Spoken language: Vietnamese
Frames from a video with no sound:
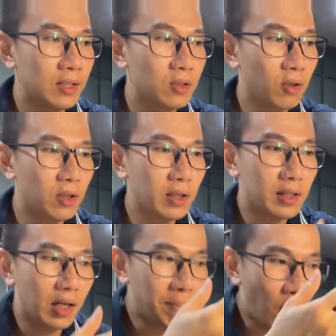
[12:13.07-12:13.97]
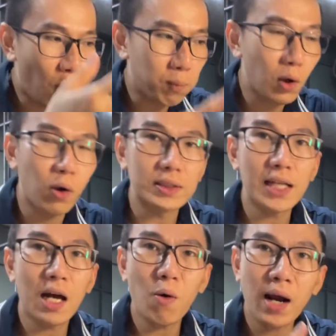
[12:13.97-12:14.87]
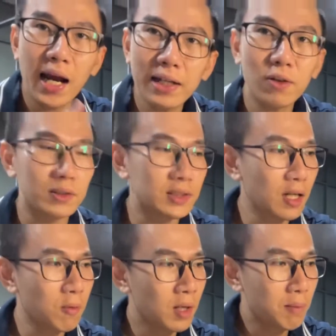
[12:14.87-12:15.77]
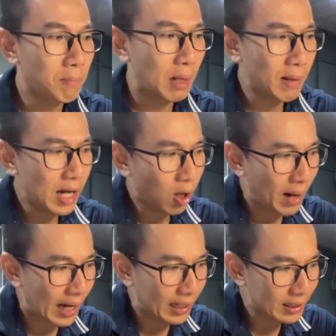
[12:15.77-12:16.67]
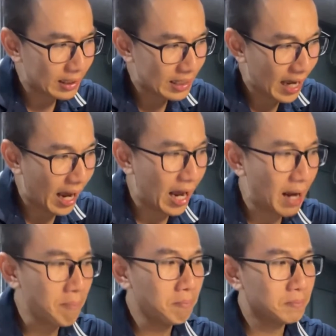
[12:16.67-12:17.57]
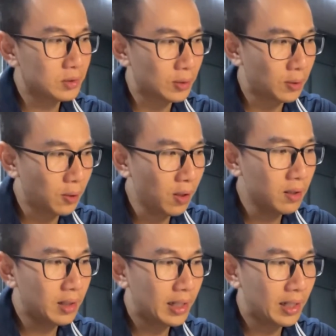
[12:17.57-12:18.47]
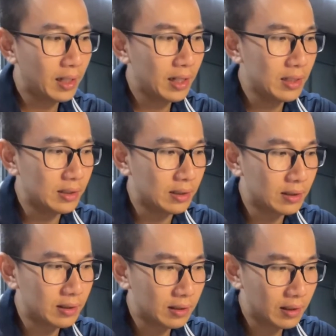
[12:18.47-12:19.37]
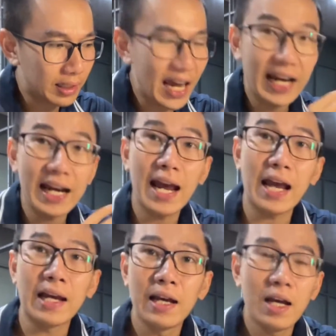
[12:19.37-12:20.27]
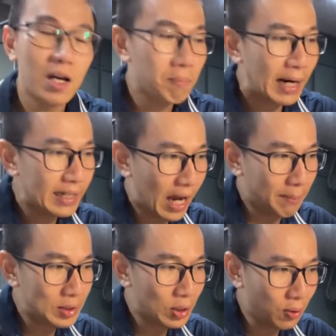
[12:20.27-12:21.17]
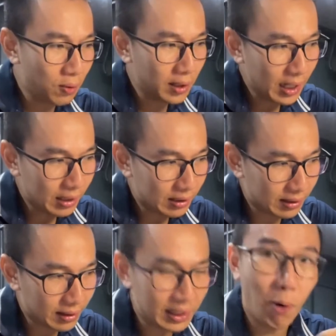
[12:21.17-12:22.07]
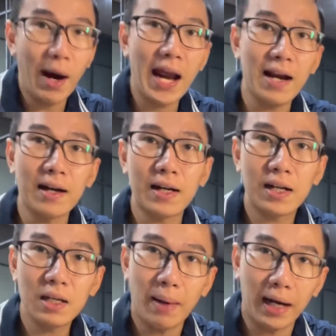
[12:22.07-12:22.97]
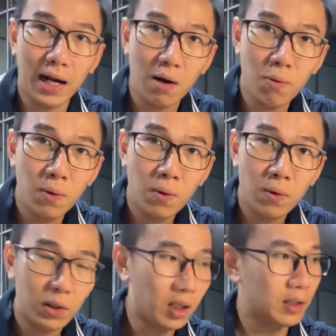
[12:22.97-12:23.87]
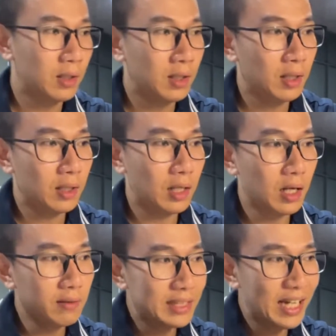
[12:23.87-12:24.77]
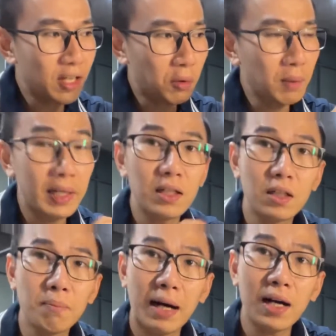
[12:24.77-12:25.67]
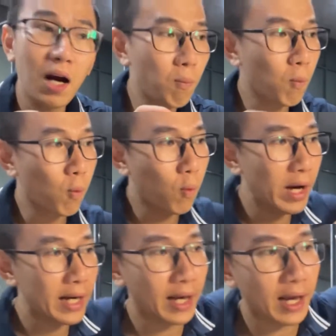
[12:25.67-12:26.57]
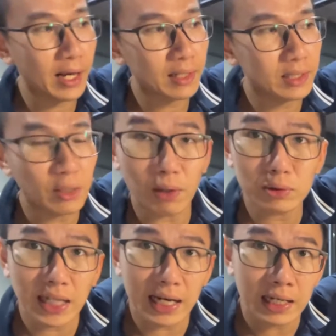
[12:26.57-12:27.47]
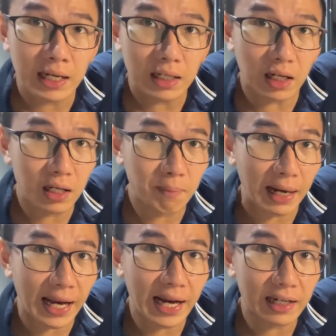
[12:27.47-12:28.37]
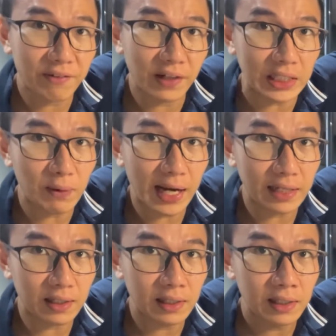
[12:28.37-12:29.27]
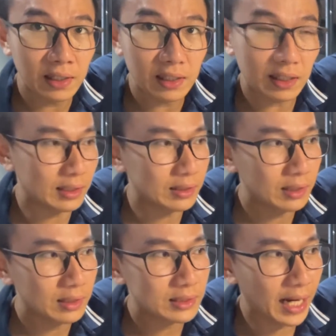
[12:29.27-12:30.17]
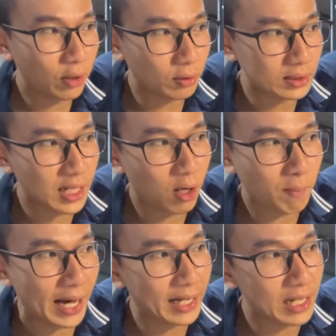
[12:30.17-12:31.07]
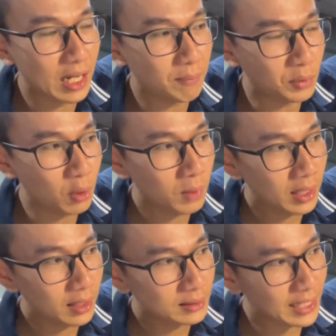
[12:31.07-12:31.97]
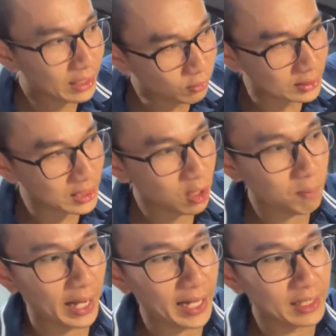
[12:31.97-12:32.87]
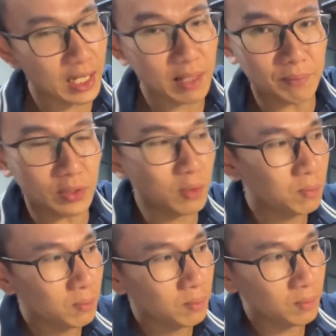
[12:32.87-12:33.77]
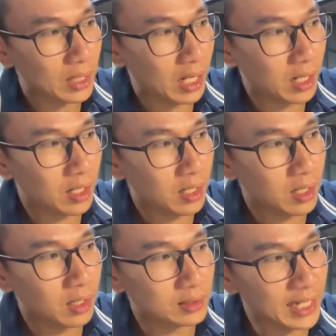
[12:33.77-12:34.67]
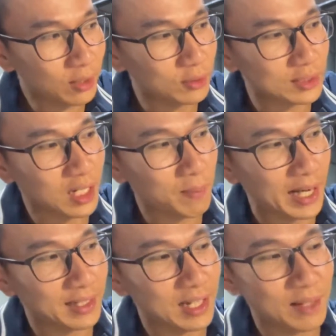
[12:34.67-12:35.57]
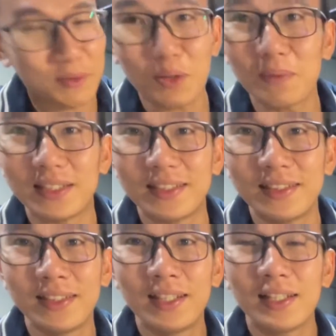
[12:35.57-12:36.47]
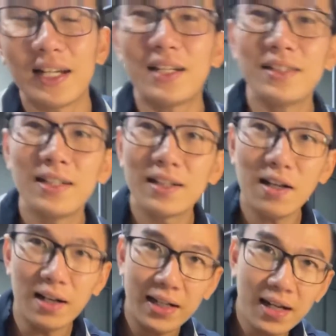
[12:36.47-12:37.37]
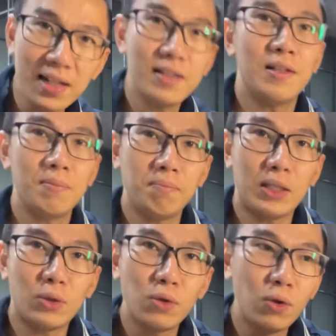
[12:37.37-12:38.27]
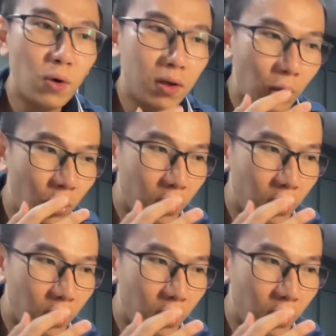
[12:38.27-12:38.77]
rồi cỡ một tuần sau hai tuần sau bạn bắt đầu bạn giảm xuống cái lượng da gà bạn giảm xuống cái lượng dầu ăn khi bạn nấu rồi đó giả dụ như bình thường bạn không quen ăn nhiều rau xanh đó bạn ăn cái phần nhiêu đây thôi rồi sang tuần sau bạn ăn thêm một chút sang tuần sau bạn ăn thêm một chút đó sáng tuần sau bạn ăn thêm một chút nữa đó đó là cách mà tôi luôn